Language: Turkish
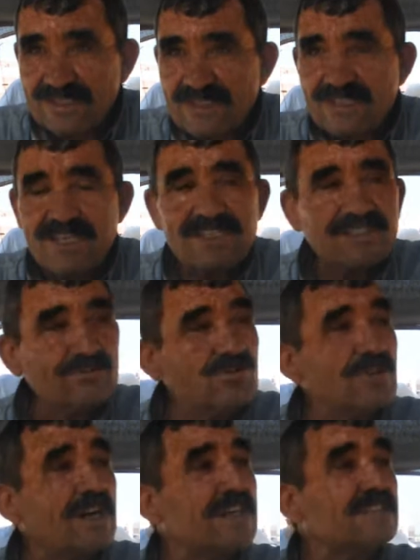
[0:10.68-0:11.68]

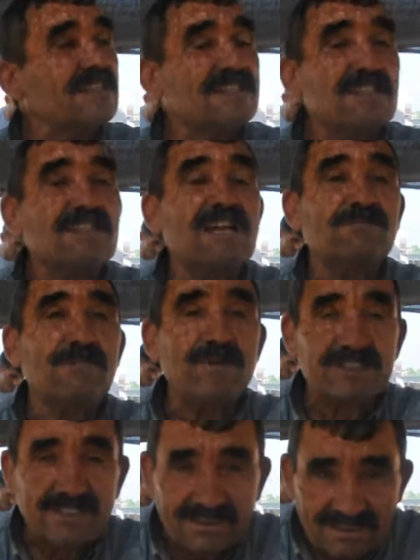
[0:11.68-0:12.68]
Hiçbir arasına yıl
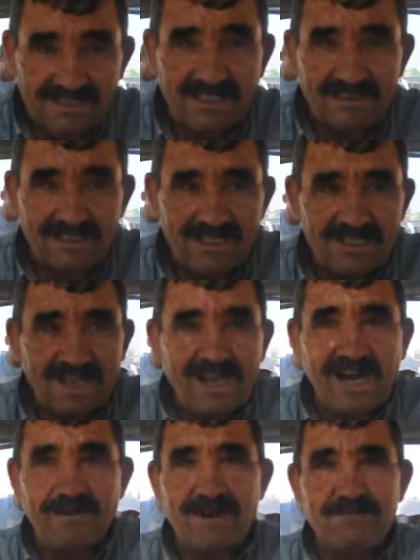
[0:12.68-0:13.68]
katmamak şartıyla.
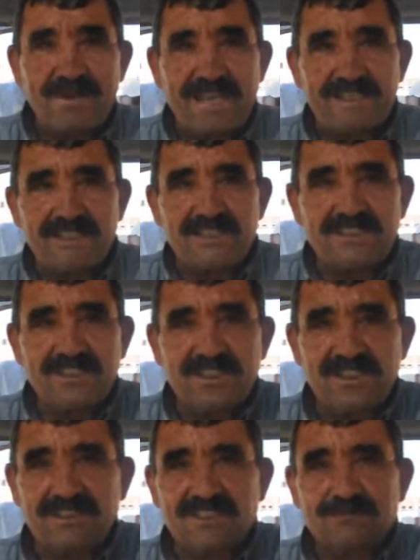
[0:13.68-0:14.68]
Ama ben 2
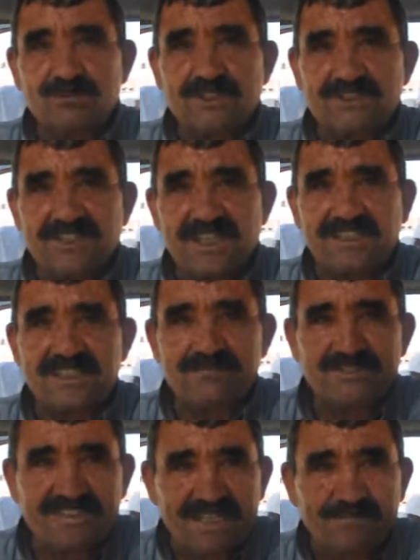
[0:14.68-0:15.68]
yıldır burada çektiğim
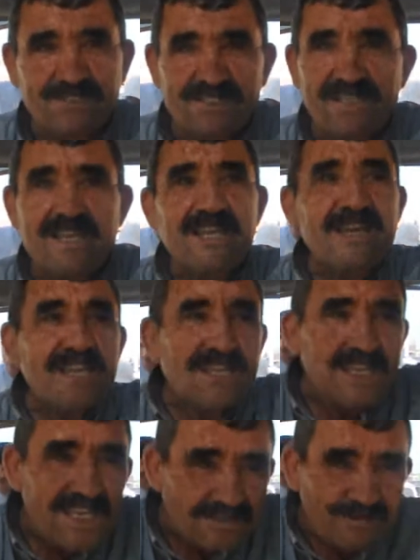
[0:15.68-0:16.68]
ızdırabı
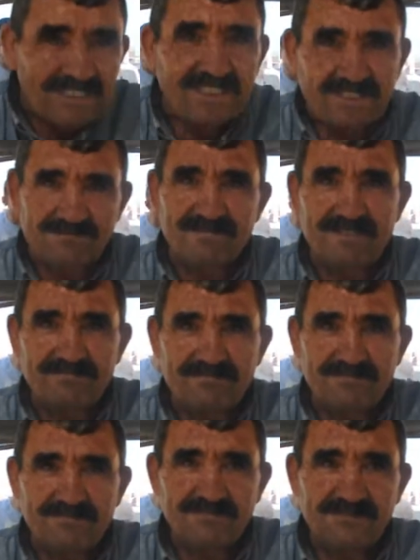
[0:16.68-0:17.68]
hiçbir yerde çekmedim.
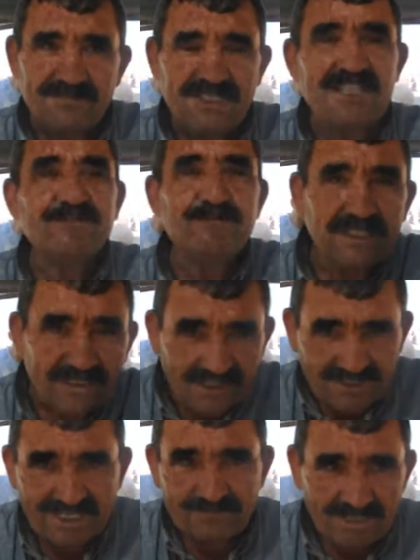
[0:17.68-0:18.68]
Hiçbir yılda
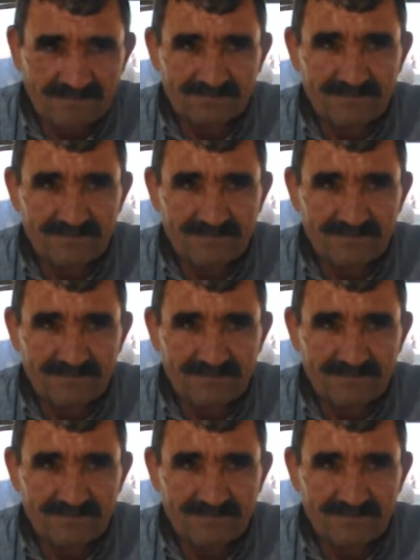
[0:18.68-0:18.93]
çekmedim.